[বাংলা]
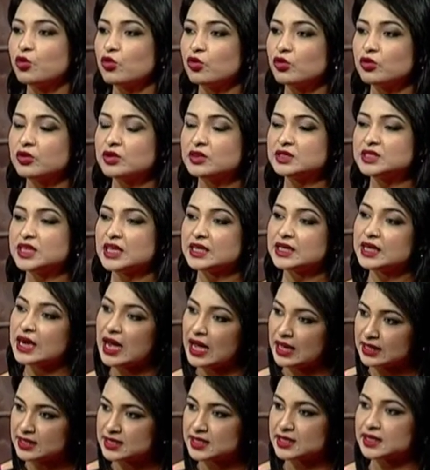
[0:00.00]
ব্রণ যাদের
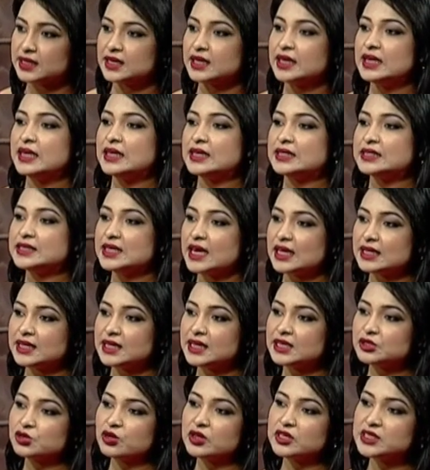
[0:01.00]
আছে
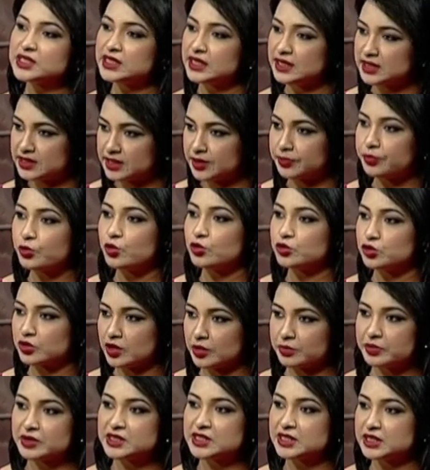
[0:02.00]
যাদের আসলে চিকিৎসা প্রয়োজন
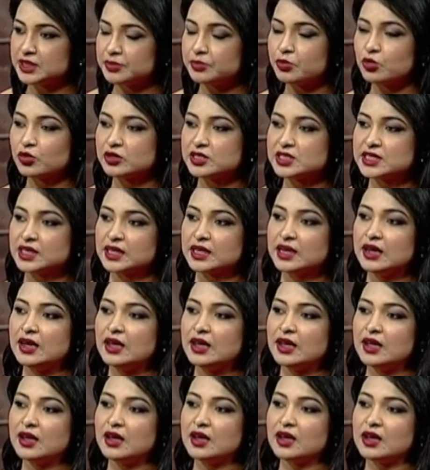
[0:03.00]
আপনি যেটি বলছেন
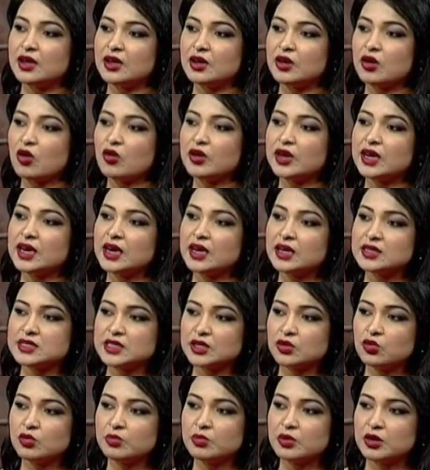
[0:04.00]
অনেকের
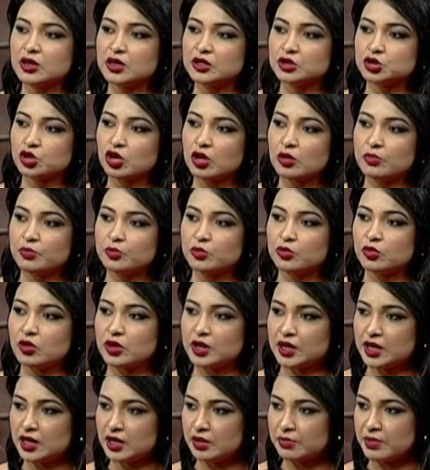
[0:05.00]
আছে খুব স্বল্প
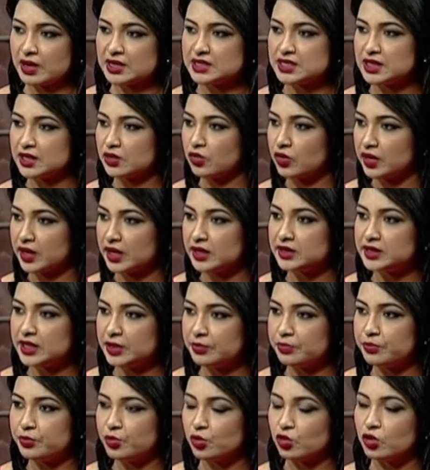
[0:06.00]
অনেকের মাঝারি অনেকের
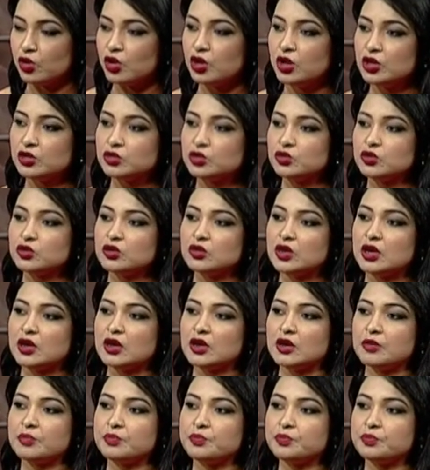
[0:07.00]
তীব্র তো
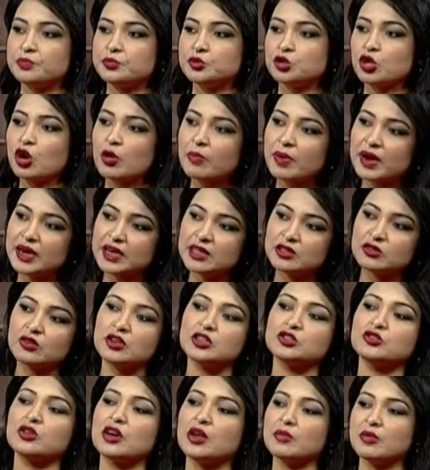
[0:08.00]
সবারই তো
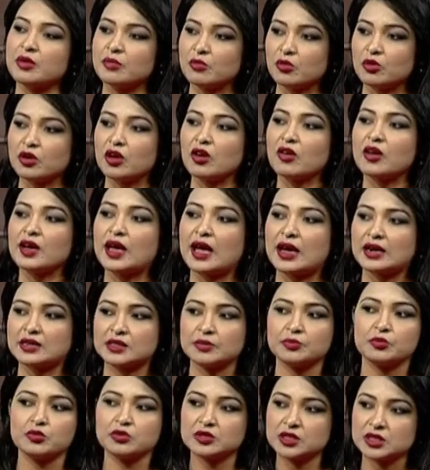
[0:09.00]
আসলে আমার মনে হয়
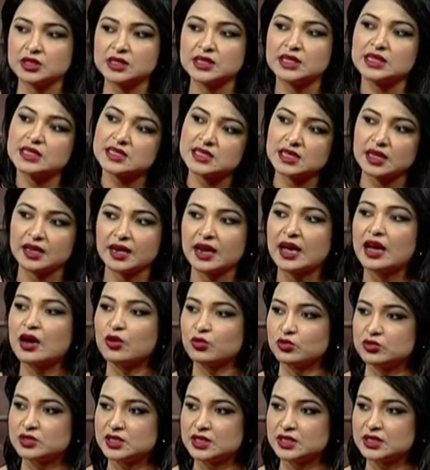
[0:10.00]
একটা পর্যায়ে চিকিৎসা নেওয়া
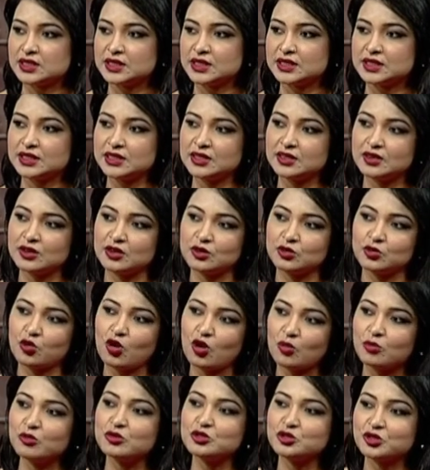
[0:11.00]
উচিত সেটি
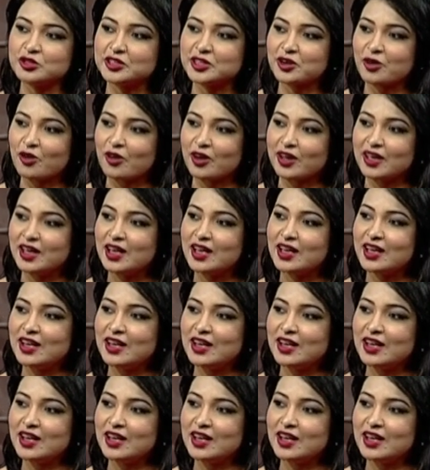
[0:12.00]
কমও যদি হয়